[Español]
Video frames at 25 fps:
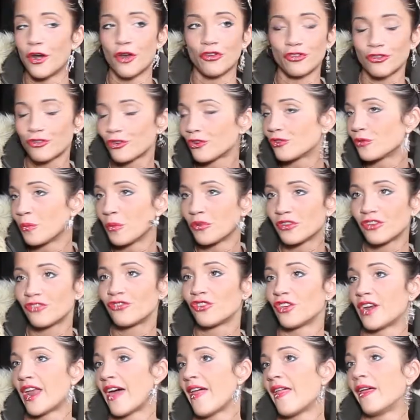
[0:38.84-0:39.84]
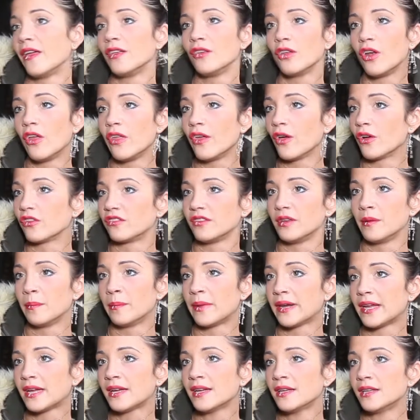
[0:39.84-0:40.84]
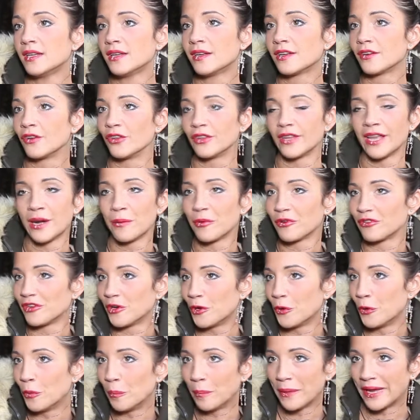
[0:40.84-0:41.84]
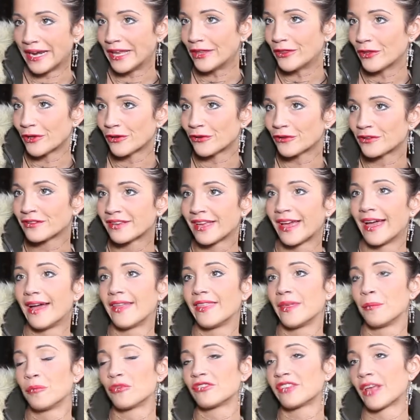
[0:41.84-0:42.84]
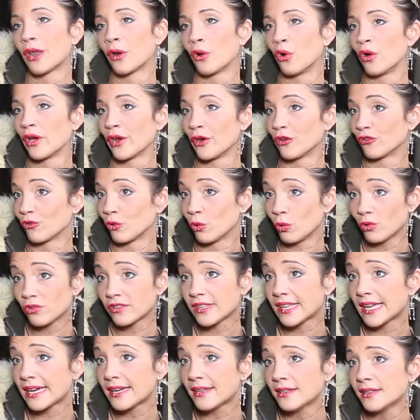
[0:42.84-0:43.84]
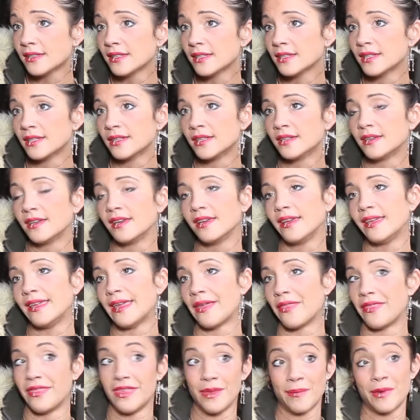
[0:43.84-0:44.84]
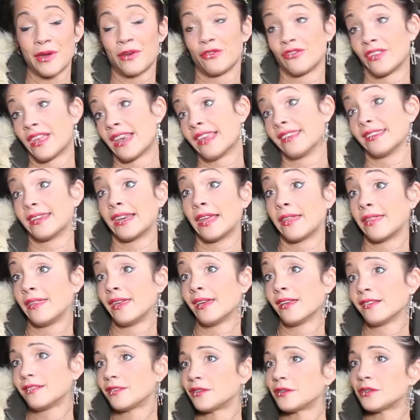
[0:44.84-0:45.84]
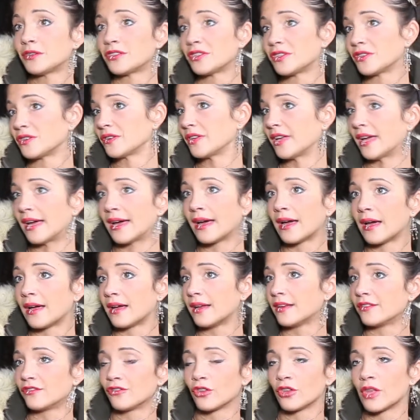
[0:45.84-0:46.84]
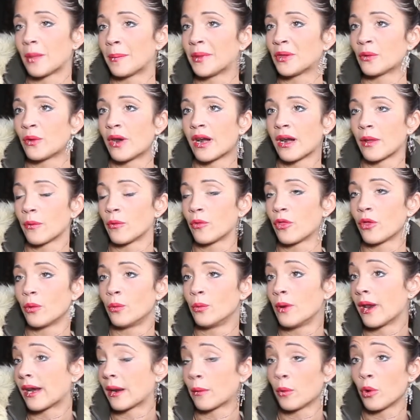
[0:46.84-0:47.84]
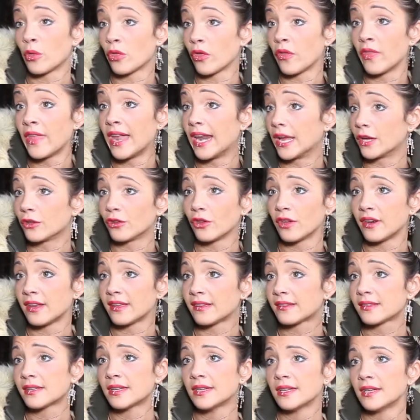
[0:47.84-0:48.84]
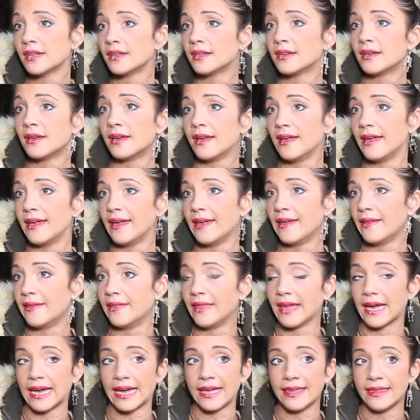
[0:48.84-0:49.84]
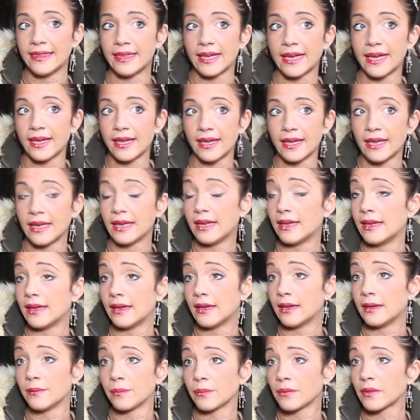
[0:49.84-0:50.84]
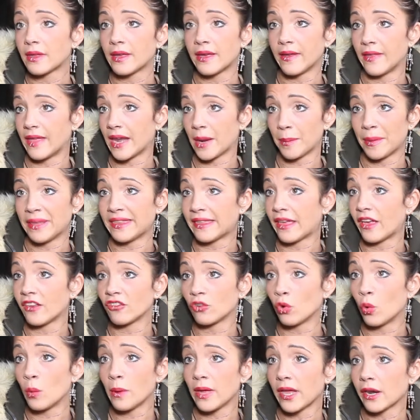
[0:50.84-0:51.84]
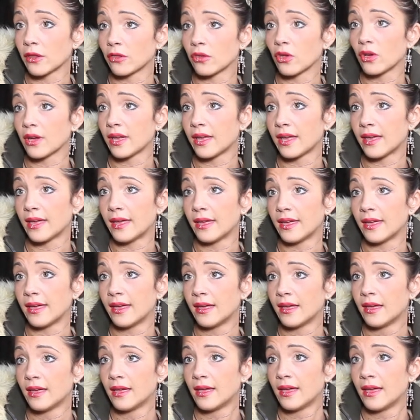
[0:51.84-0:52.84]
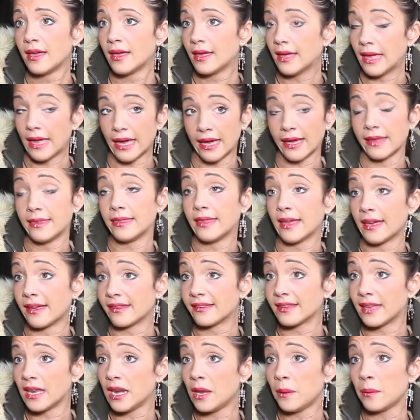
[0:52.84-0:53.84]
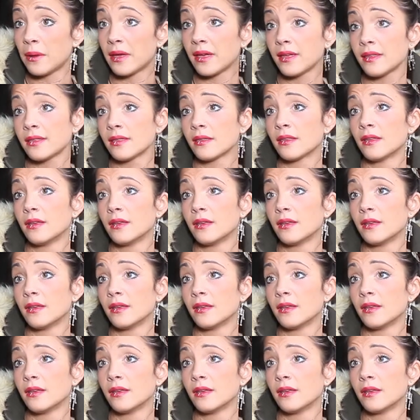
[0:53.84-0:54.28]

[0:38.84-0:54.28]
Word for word: nosotros no hemos hecho nada, yo lo digo siempre, no tenemos ningún mérito, o sea, hacemos algo que nos gusta y encima nos dan las gracias. O sea, es totalmente una, una revolución de lectores, eh, de gente que, que, de repente ha descubierto que, que hay gente que escribe